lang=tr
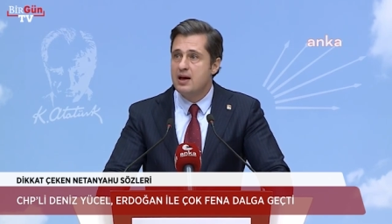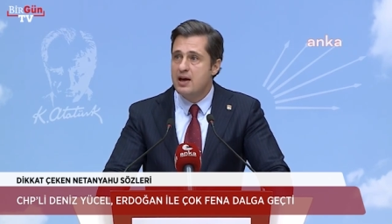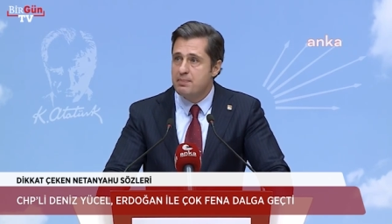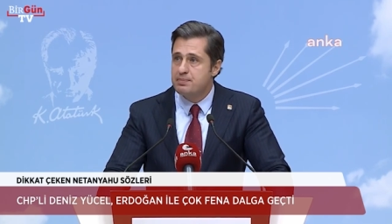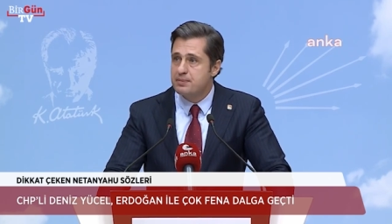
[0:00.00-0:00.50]

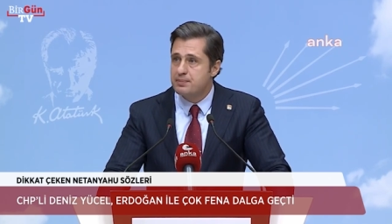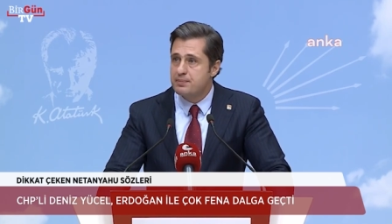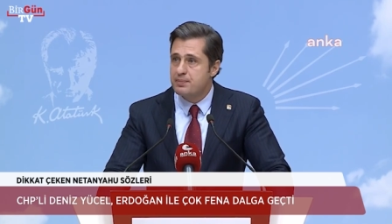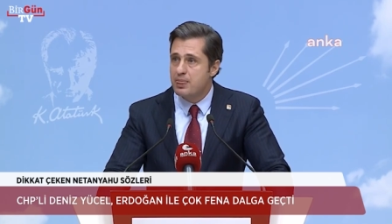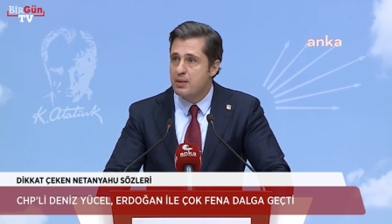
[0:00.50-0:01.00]
hep
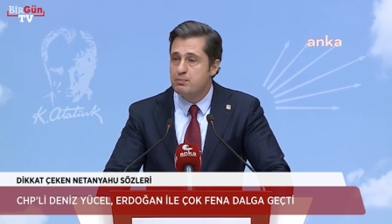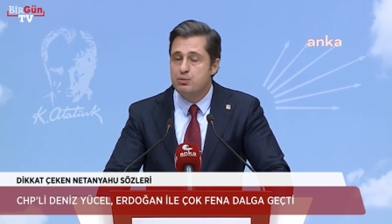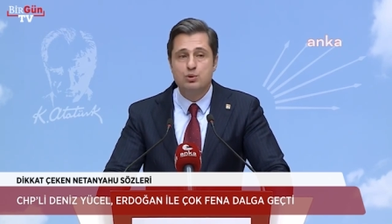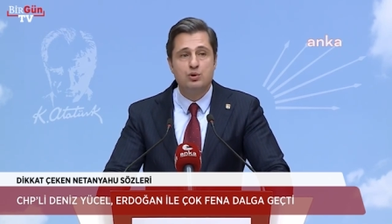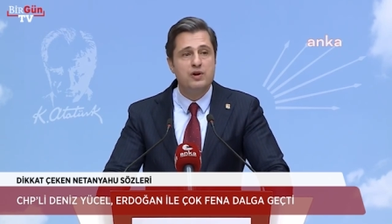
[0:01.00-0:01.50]

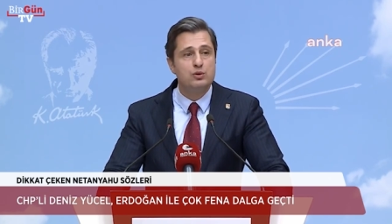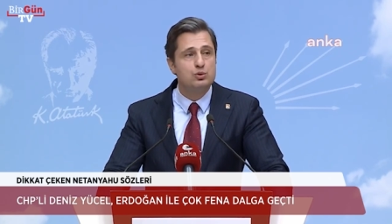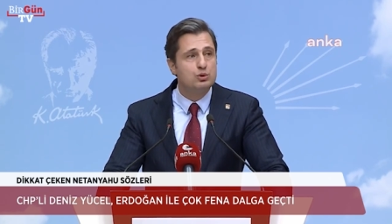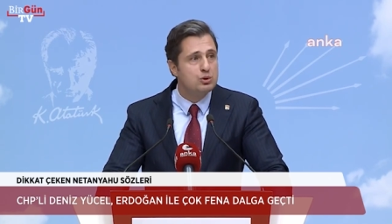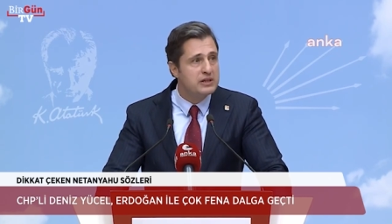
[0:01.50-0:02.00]
büyük ve
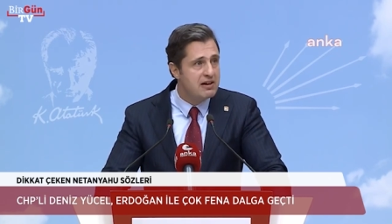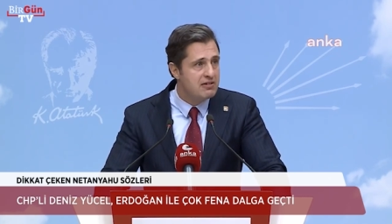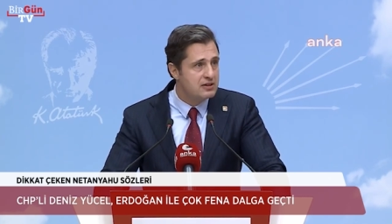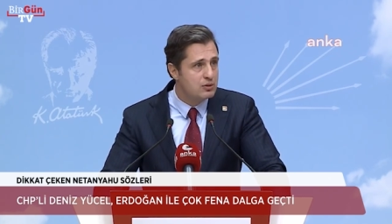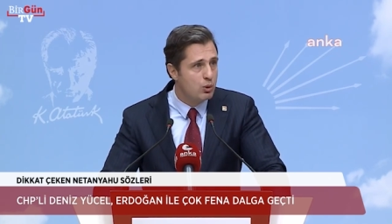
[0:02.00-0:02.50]
güçlü
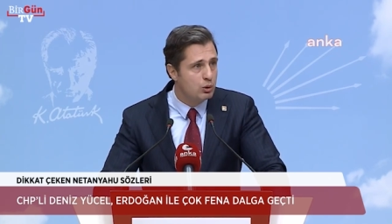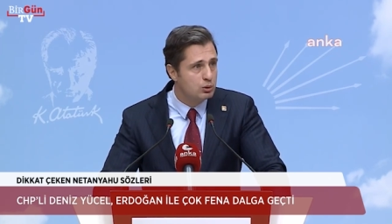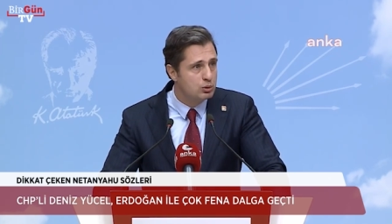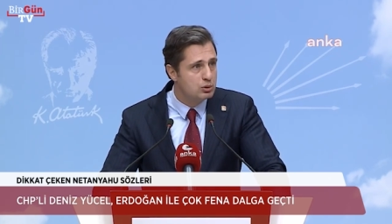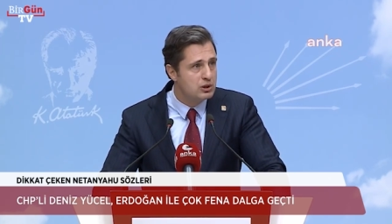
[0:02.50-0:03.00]
devlet
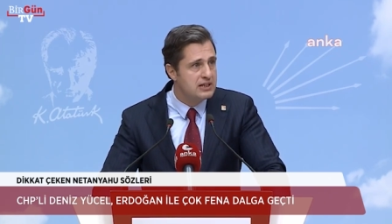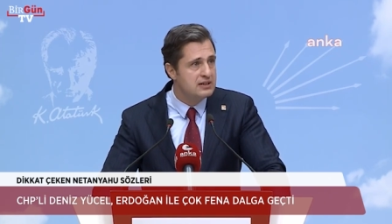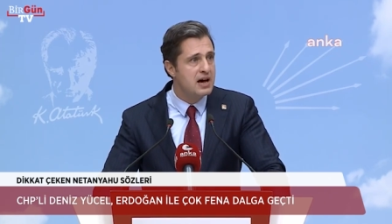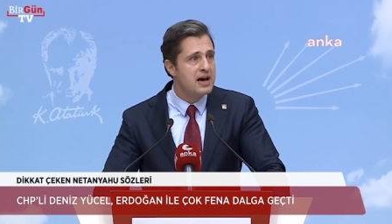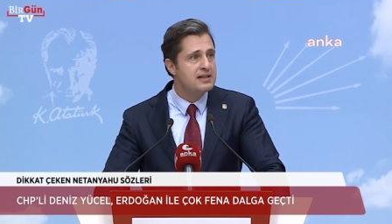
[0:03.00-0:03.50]
olduğunu
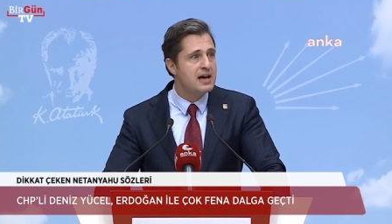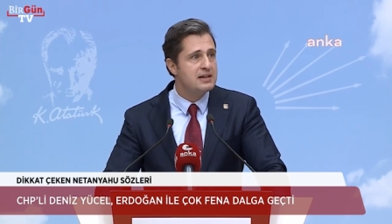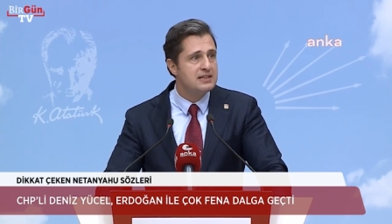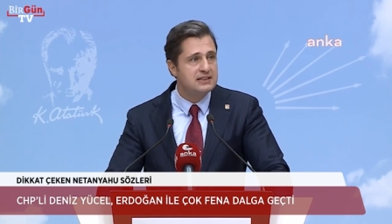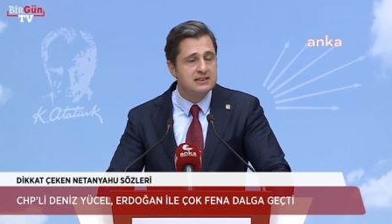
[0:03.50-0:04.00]
iddia
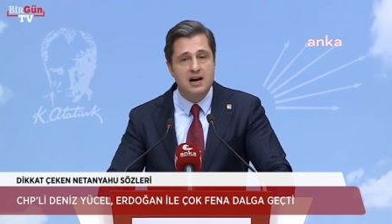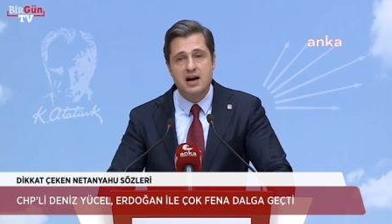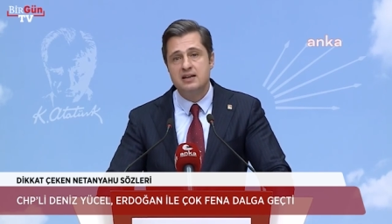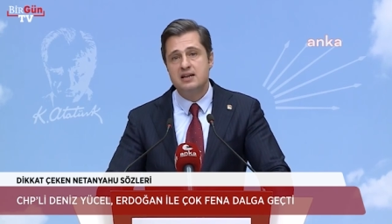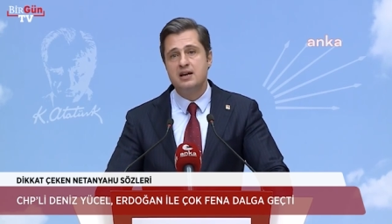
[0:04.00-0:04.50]
eden
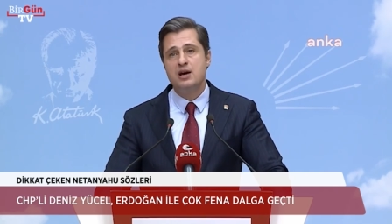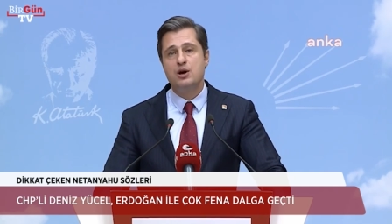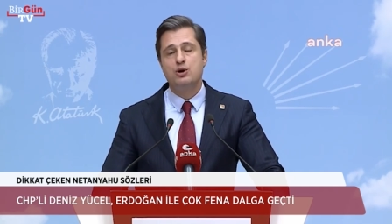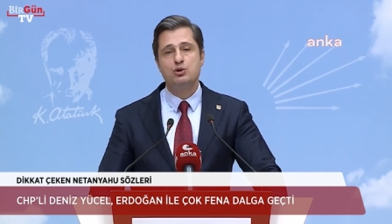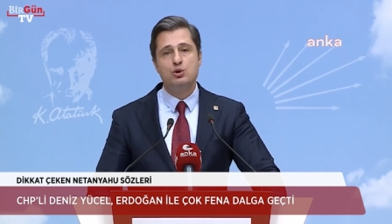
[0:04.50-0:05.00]
İsrail'in
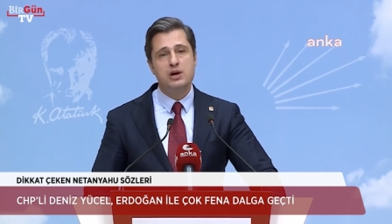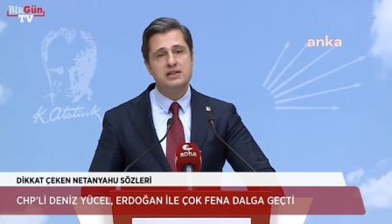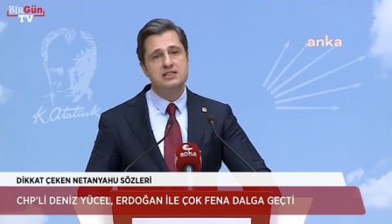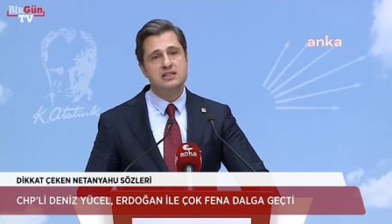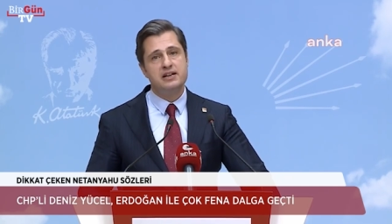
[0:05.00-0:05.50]

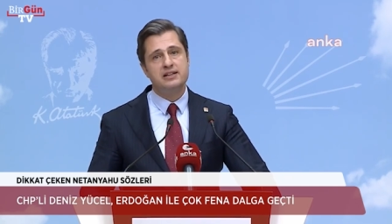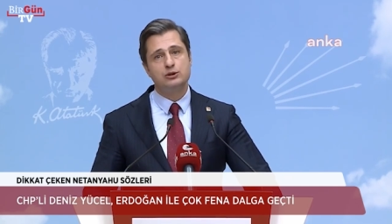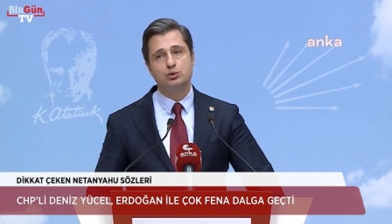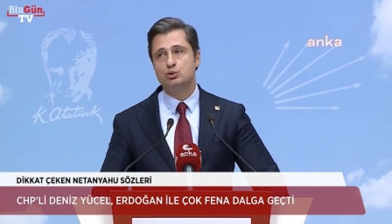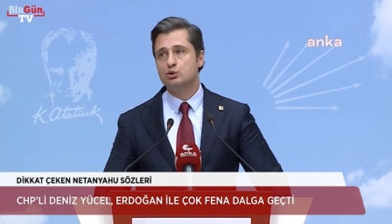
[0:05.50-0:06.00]
yöneticilerine
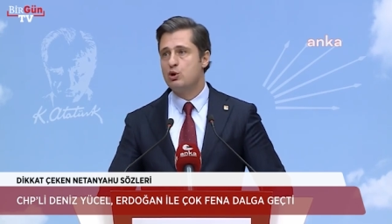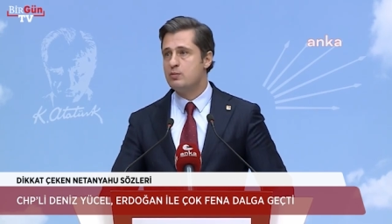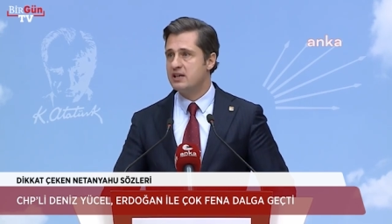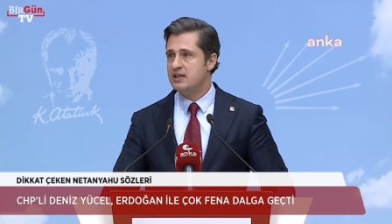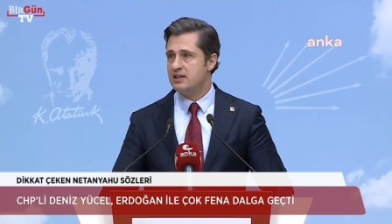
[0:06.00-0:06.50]
şunu
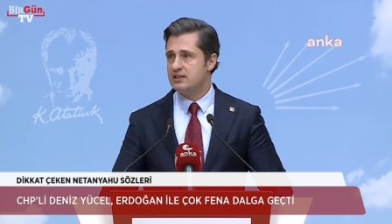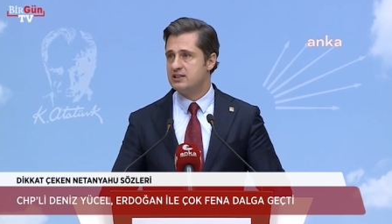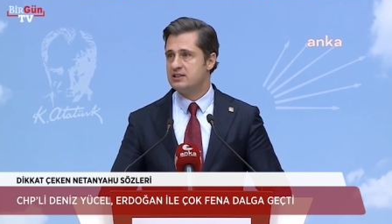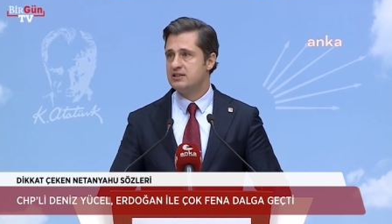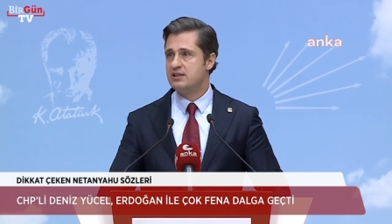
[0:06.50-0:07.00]
sormak
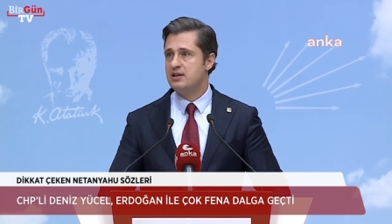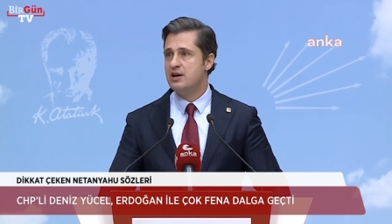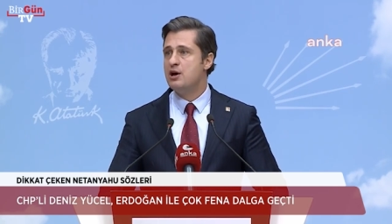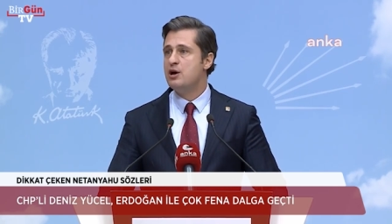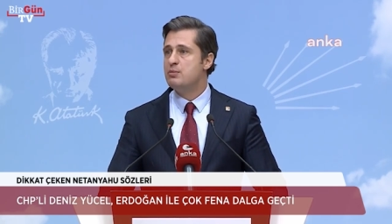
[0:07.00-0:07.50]
gerekir.
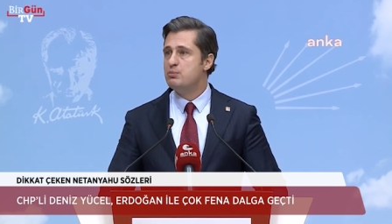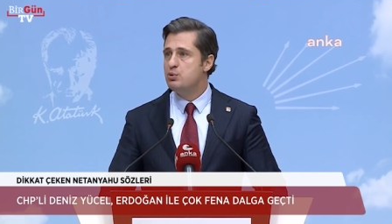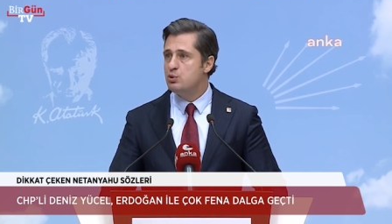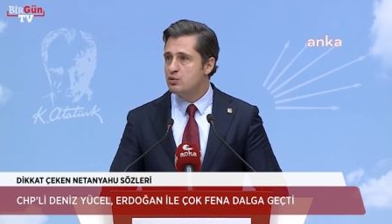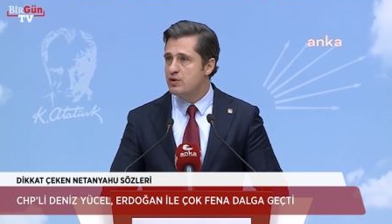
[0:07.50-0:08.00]

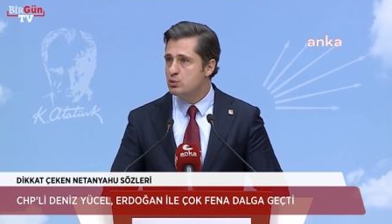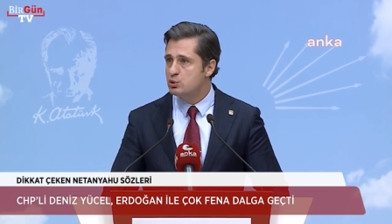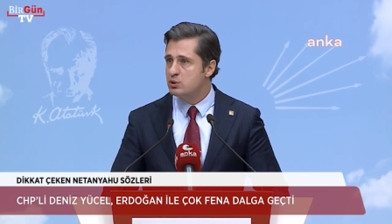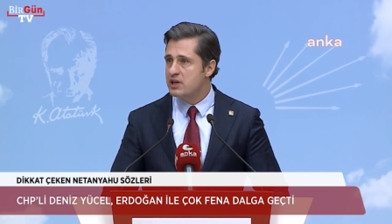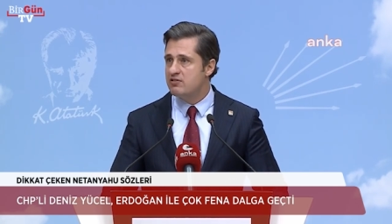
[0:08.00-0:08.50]
Büyük ve
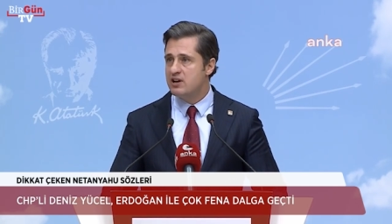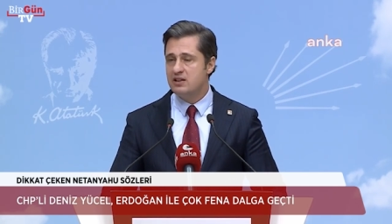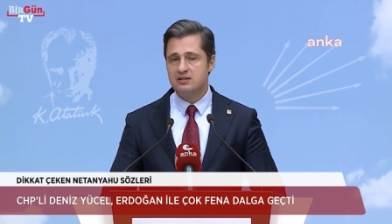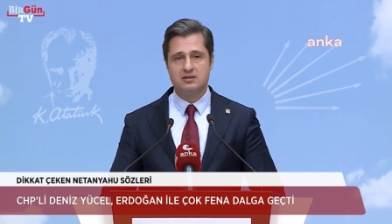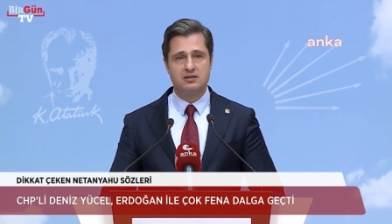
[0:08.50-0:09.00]
güçlü
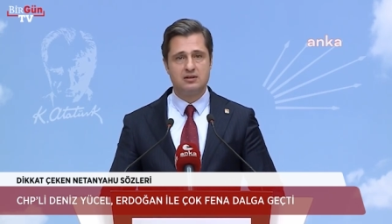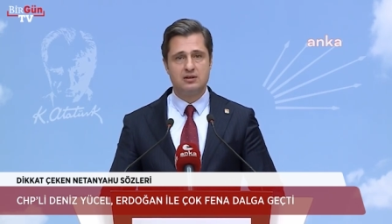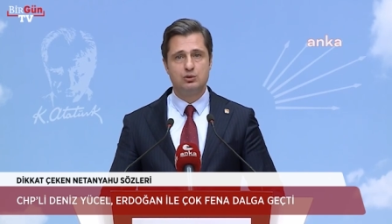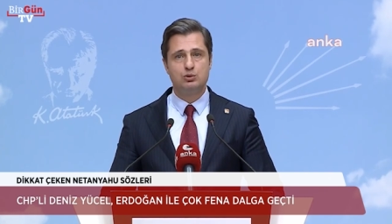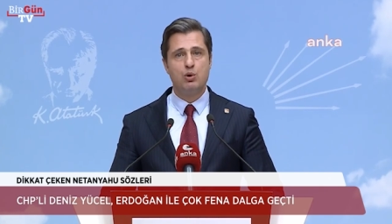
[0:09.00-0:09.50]
devlet
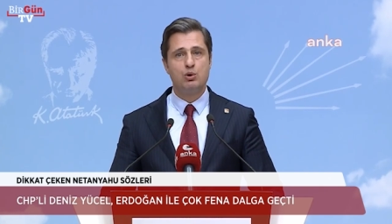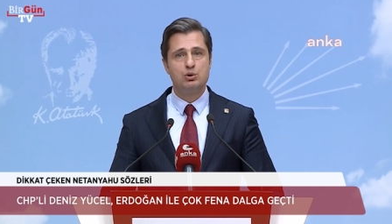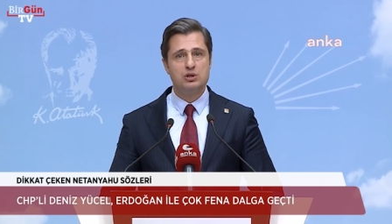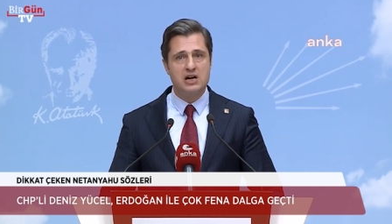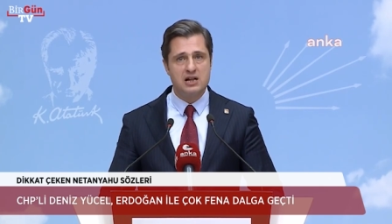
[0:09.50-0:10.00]

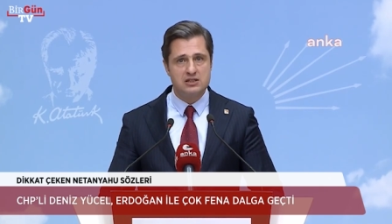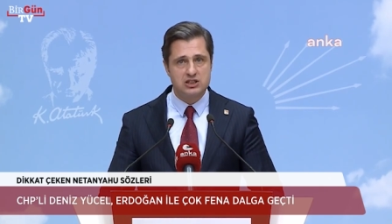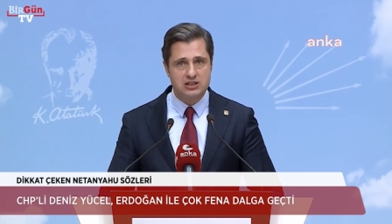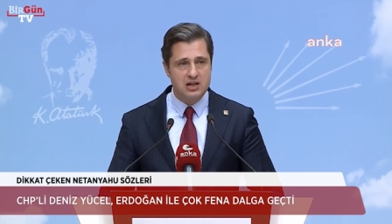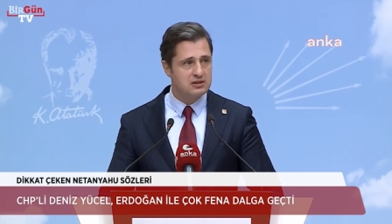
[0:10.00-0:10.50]
doğruyu
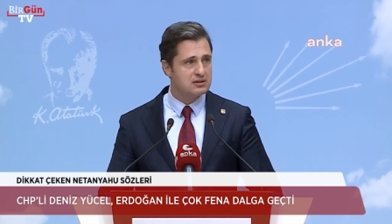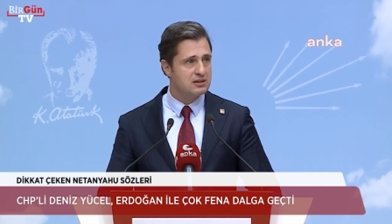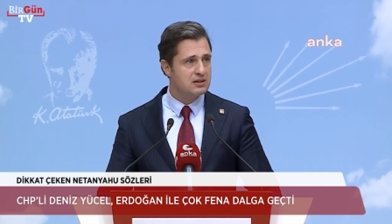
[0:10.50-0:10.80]
yanlıştan,